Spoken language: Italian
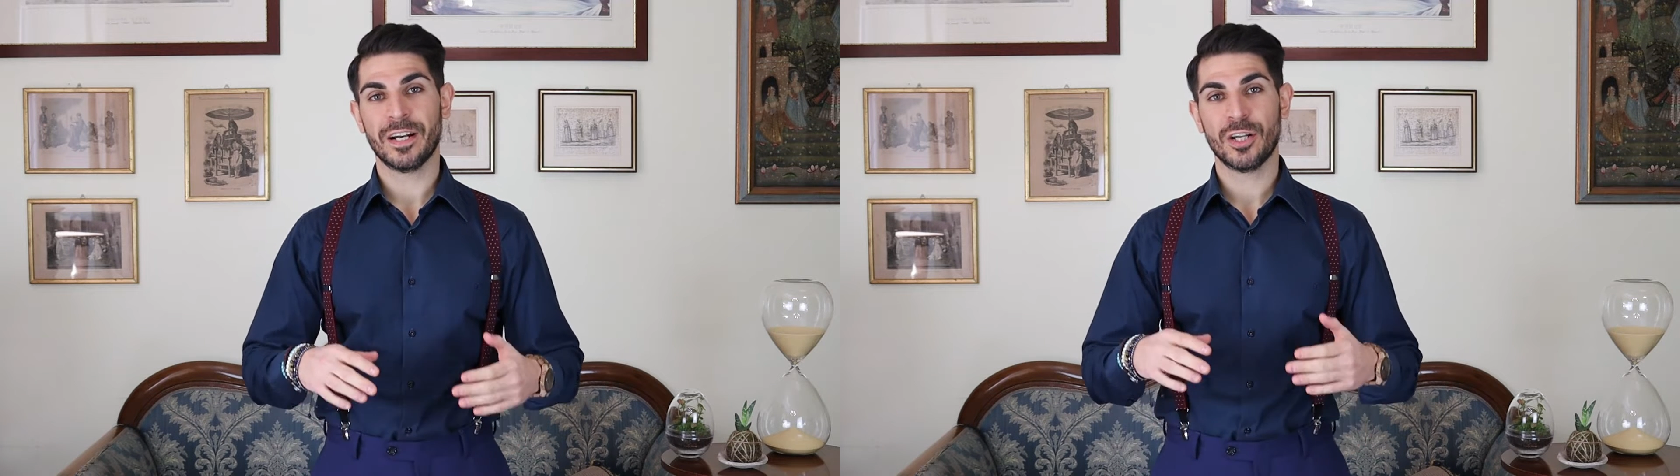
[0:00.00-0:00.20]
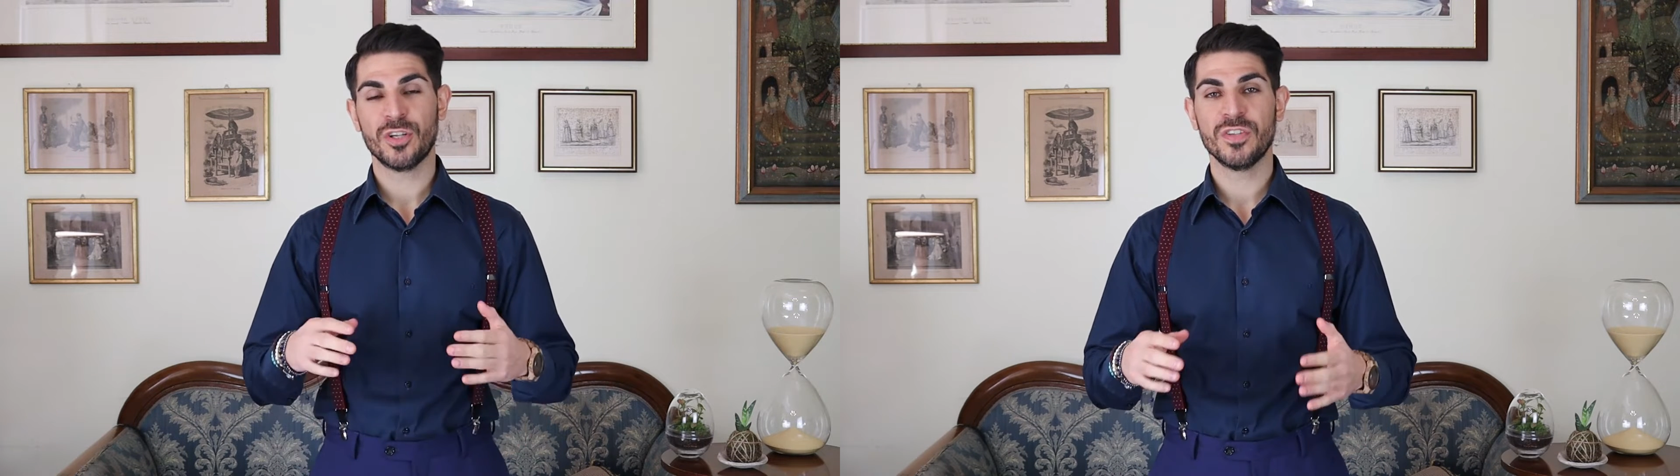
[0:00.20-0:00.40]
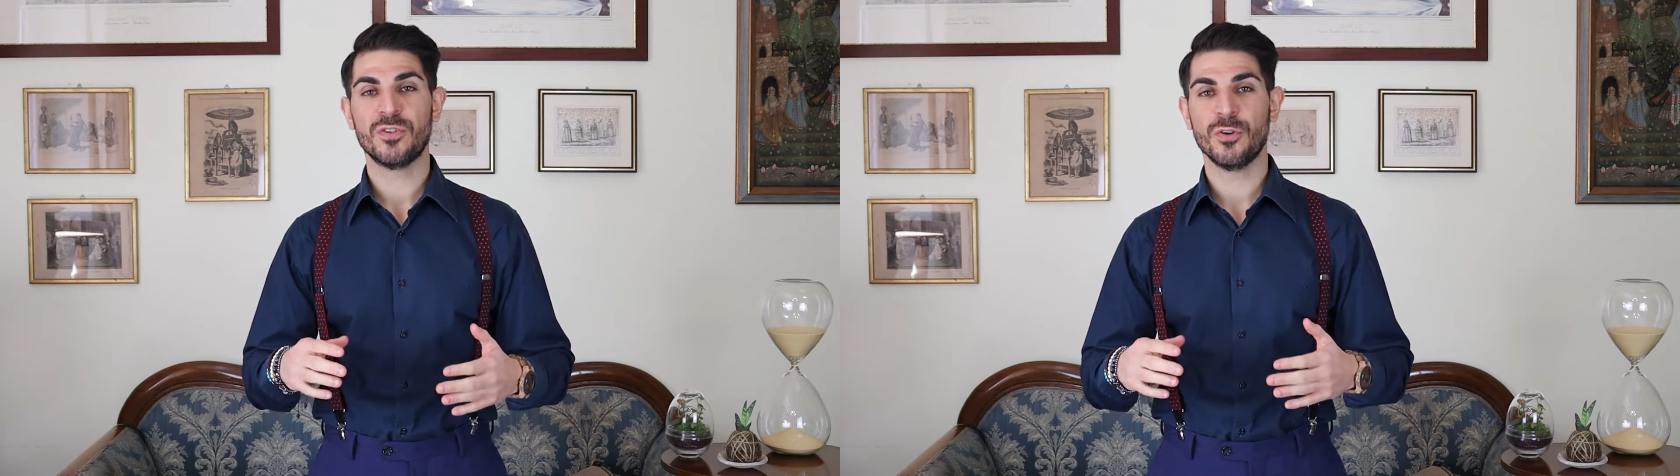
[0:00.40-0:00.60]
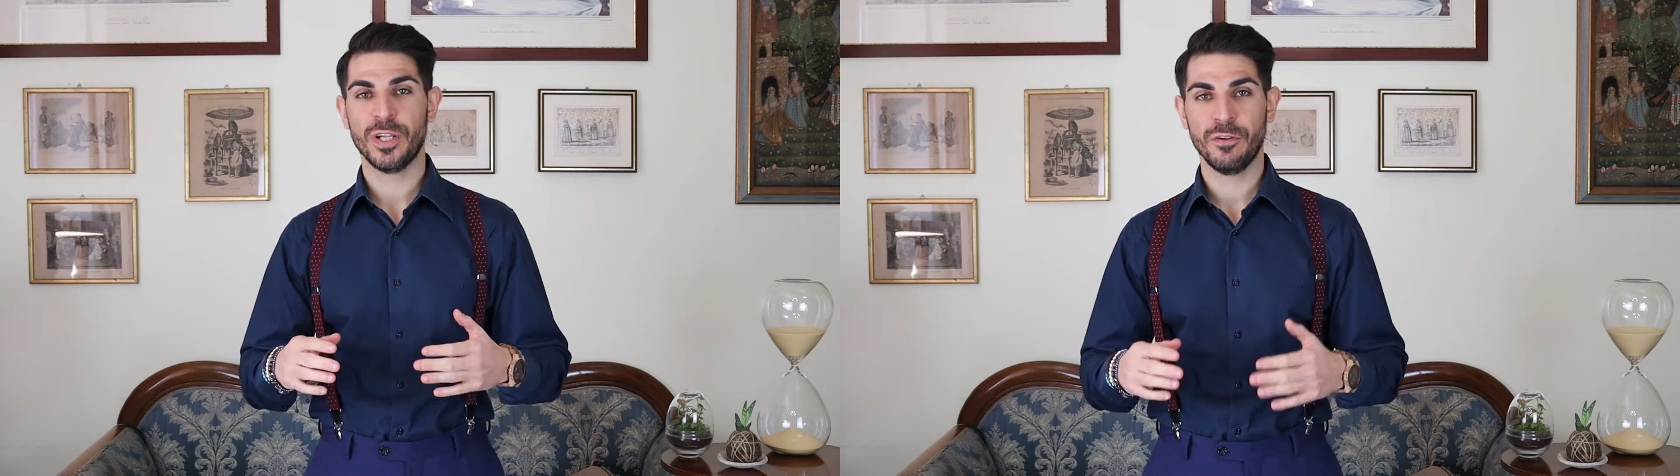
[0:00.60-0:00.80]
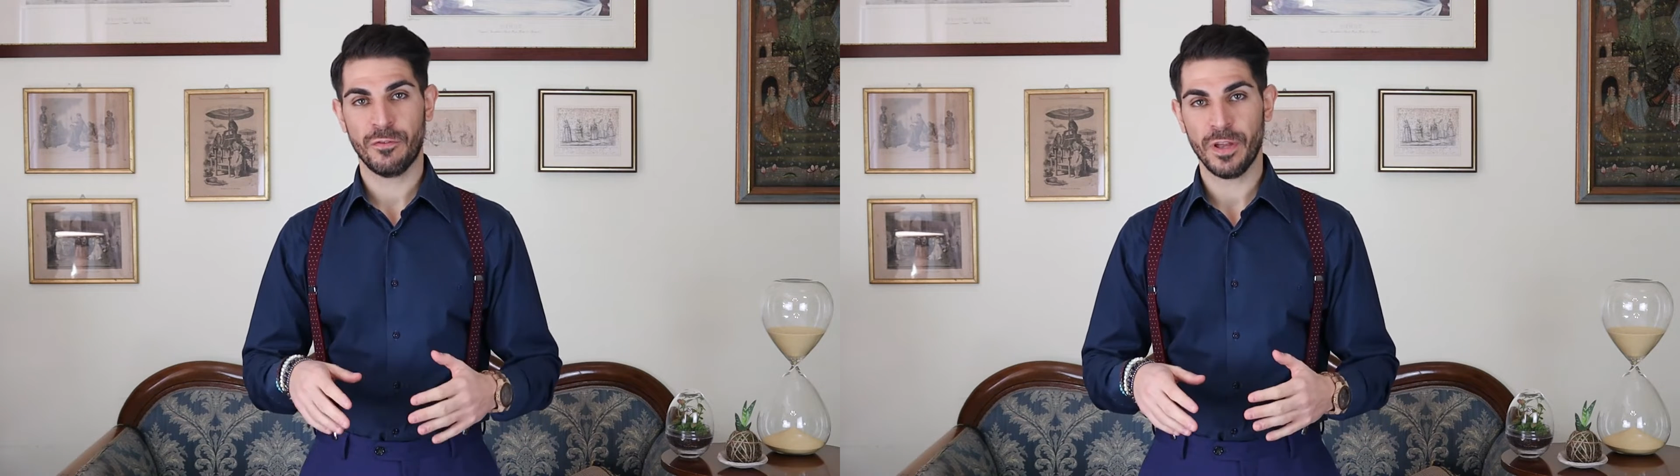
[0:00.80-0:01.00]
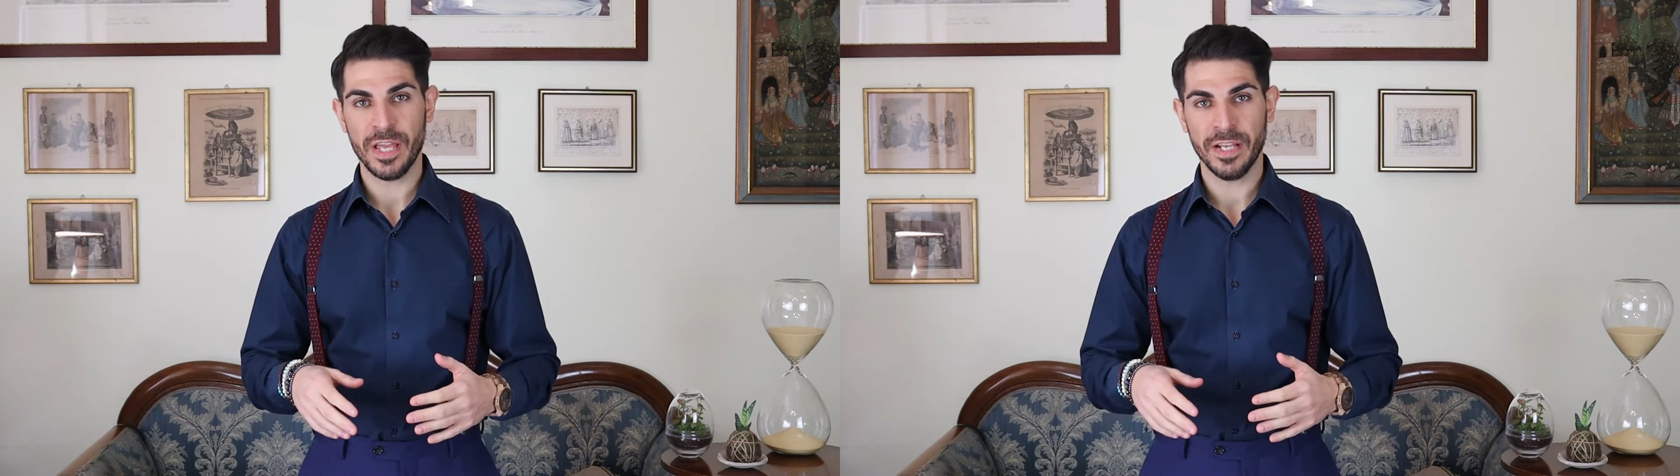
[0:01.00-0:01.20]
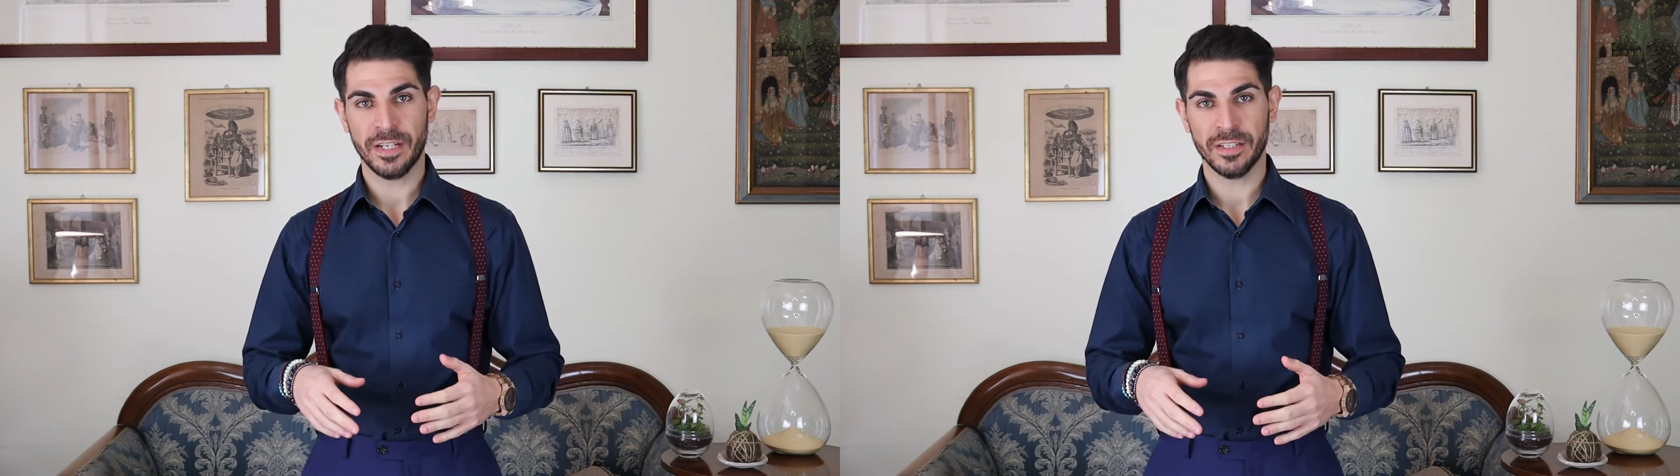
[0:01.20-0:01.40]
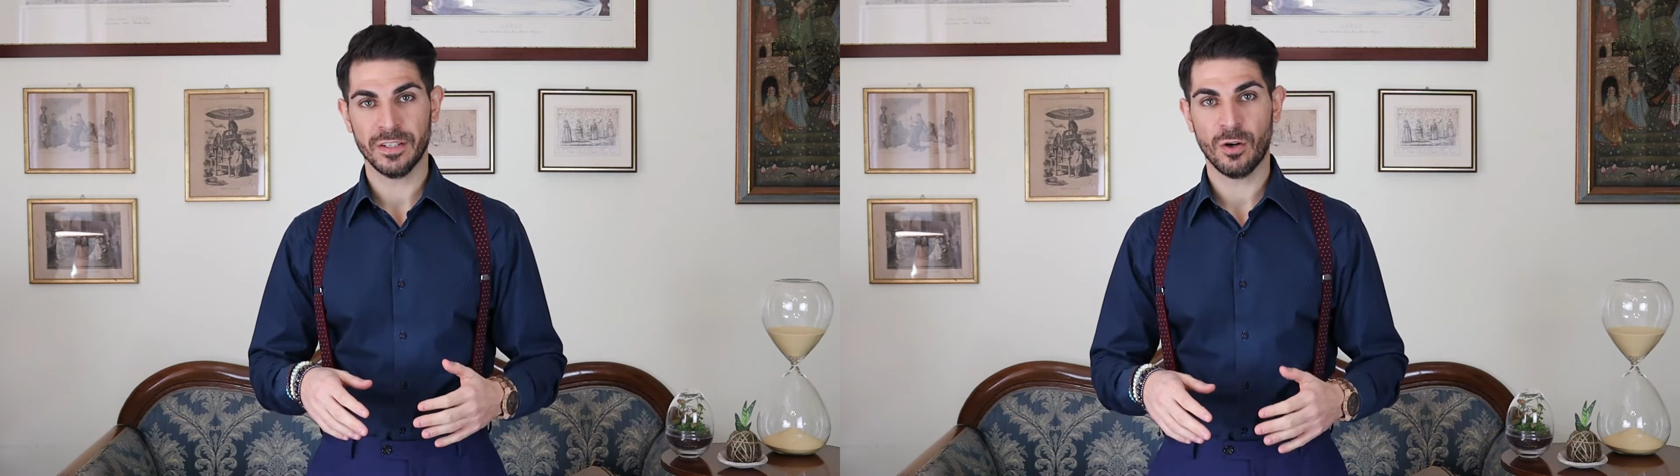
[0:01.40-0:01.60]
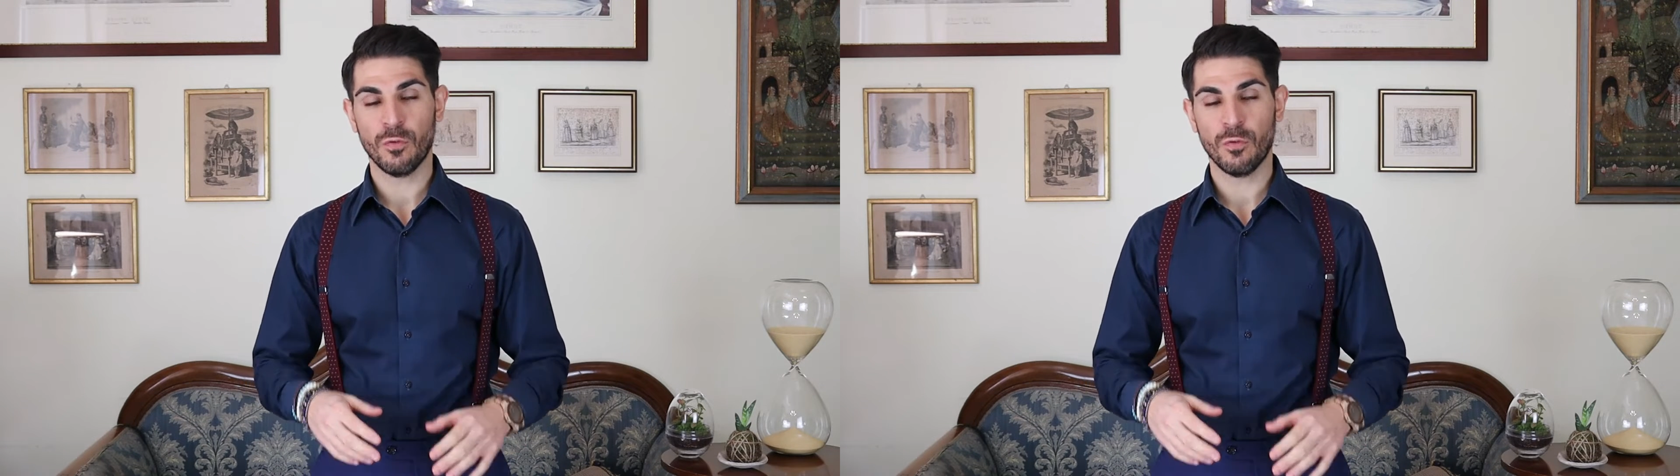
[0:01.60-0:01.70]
recensioni fake,